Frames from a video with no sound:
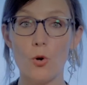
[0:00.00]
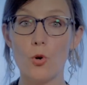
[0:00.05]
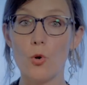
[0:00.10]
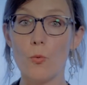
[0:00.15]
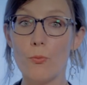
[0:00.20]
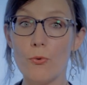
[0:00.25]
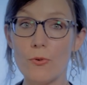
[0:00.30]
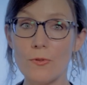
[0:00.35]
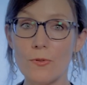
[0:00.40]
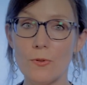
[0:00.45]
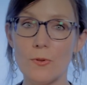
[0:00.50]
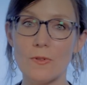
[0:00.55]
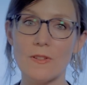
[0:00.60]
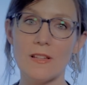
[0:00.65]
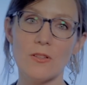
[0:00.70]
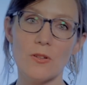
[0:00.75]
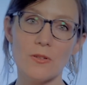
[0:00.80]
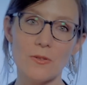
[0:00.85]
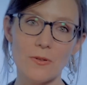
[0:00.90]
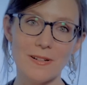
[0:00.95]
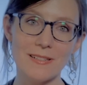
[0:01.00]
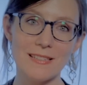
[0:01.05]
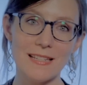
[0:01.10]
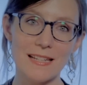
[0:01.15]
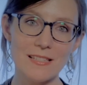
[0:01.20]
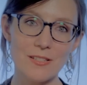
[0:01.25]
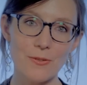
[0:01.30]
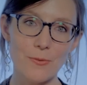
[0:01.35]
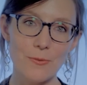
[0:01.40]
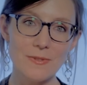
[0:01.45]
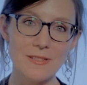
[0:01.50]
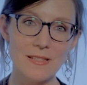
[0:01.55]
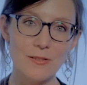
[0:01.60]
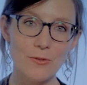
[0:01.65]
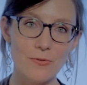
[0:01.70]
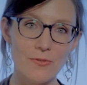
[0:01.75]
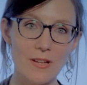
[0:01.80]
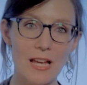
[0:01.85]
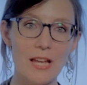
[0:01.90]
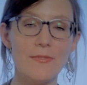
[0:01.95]
Le but de cette autorisation, c'est
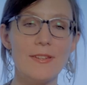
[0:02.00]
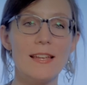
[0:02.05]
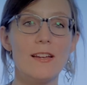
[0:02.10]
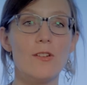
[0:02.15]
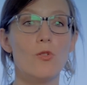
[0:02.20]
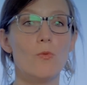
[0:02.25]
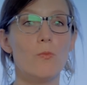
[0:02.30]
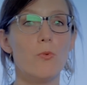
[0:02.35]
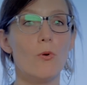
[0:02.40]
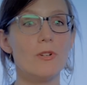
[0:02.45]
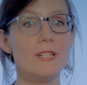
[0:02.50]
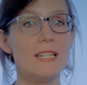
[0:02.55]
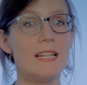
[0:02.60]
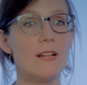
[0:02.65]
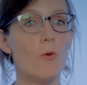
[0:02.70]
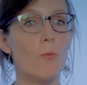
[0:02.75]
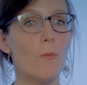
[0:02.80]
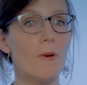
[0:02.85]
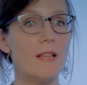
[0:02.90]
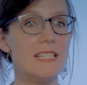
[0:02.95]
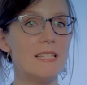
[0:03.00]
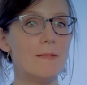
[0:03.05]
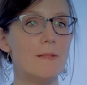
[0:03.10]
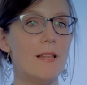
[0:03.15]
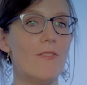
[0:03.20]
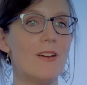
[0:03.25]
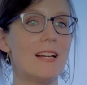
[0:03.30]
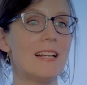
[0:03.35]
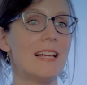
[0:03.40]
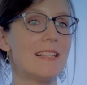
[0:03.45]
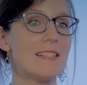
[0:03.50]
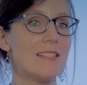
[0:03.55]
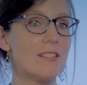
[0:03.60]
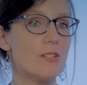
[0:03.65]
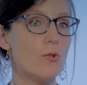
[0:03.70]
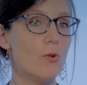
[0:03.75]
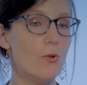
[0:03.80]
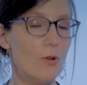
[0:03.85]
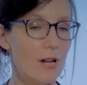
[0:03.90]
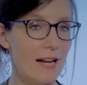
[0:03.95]
de vérifier que le projet est compatible avec la
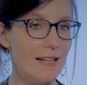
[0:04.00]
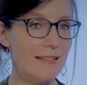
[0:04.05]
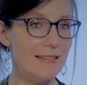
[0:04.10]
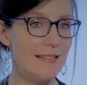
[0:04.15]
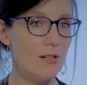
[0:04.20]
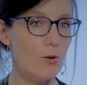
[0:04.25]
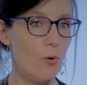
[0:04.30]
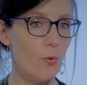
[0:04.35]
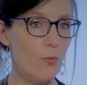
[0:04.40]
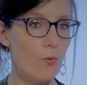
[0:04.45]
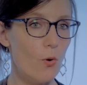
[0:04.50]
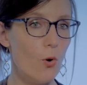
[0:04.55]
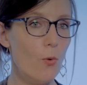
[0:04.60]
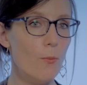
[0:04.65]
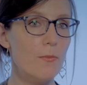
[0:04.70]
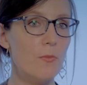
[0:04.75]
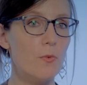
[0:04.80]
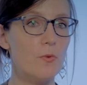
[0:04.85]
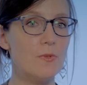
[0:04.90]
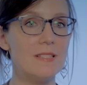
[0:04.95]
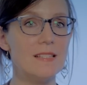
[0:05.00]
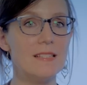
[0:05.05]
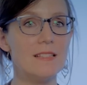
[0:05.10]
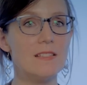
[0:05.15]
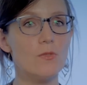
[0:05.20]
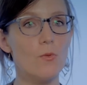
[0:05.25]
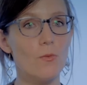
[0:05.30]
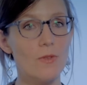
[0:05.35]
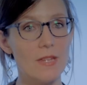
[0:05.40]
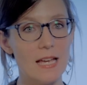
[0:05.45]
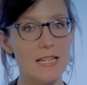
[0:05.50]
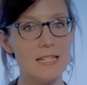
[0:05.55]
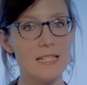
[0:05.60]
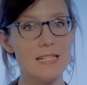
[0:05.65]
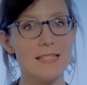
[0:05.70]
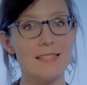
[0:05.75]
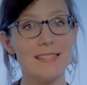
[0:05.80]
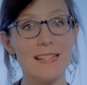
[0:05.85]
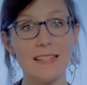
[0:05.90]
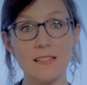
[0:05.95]
scolarité de l'enfant, mais aussi son âge,
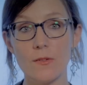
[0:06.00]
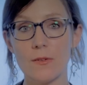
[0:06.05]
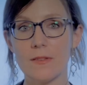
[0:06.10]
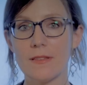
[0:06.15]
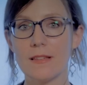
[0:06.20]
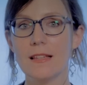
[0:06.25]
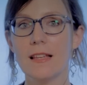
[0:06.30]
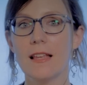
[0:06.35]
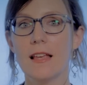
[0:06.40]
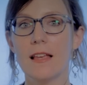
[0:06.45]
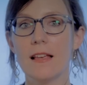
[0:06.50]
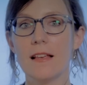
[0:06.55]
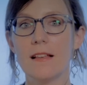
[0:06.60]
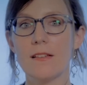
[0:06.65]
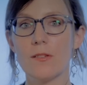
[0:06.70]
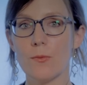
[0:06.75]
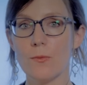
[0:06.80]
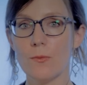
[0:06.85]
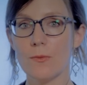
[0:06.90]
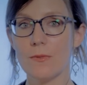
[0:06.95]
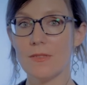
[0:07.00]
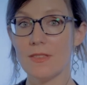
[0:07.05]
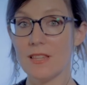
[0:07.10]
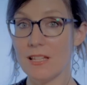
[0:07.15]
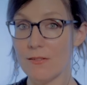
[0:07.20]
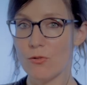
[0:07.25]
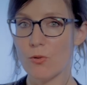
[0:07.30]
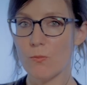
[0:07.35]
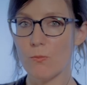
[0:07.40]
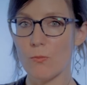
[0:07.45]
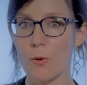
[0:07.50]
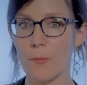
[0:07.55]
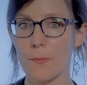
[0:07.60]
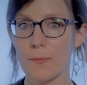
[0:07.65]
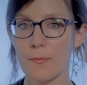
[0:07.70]
sa santé et son développement.